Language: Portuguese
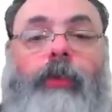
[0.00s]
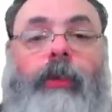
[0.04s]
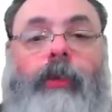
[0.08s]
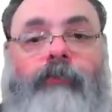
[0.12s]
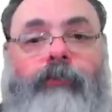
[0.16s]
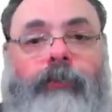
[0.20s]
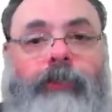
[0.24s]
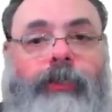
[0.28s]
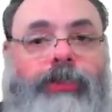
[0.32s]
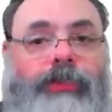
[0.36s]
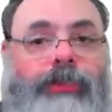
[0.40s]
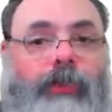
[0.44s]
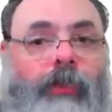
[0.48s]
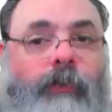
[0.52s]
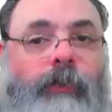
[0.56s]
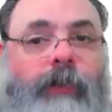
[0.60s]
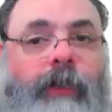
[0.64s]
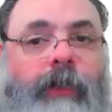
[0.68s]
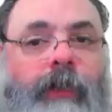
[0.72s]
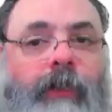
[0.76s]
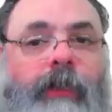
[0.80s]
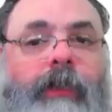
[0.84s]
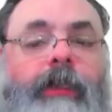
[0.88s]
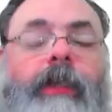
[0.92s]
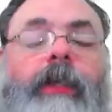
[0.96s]
Eu vou deixar o
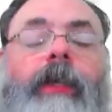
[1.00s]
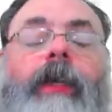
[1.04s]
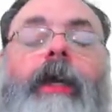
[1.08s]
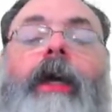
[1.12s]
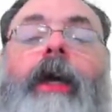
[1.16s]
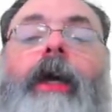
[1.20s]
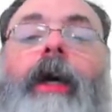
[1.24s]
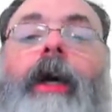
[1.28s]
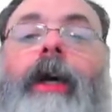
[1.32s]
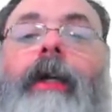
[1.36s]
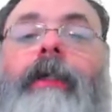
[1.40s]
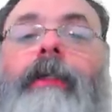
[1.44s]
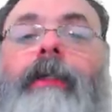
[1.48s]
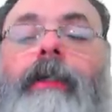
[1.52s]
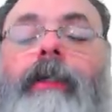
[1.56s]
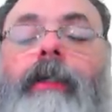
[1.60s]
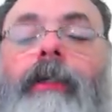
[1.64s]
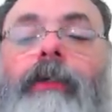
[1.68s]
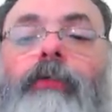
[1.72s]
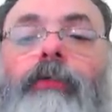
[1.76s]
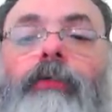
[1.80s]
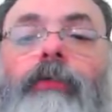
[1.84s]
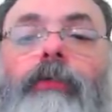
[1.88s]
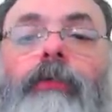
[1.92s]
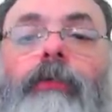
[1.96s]
link aqui
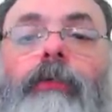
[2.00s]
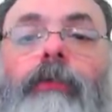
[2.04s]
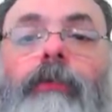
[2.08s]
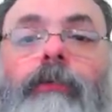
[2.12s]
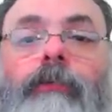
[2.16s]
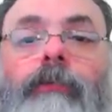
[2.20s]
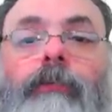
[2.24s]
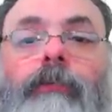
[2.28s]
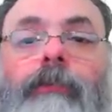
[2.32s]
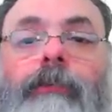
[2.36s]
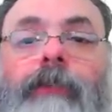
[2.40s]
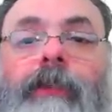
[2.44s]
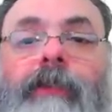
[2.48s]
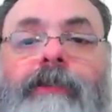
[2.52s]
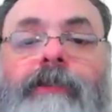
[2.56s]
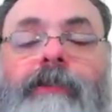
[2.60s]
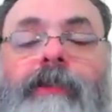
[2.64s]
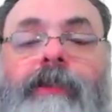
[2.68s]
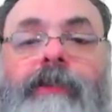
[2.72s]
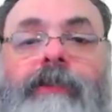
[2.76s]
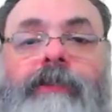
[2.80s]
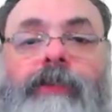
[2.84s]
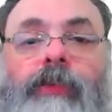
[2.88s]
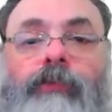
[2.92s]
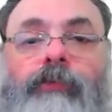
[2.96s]
no, no, na
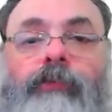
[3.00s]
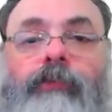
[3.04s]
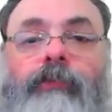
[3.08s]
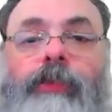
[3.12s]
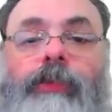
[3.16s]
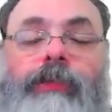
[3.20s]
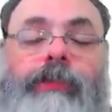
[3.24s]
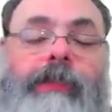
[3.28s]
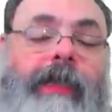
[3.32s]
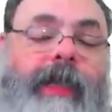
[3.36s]
descrição do vídeo.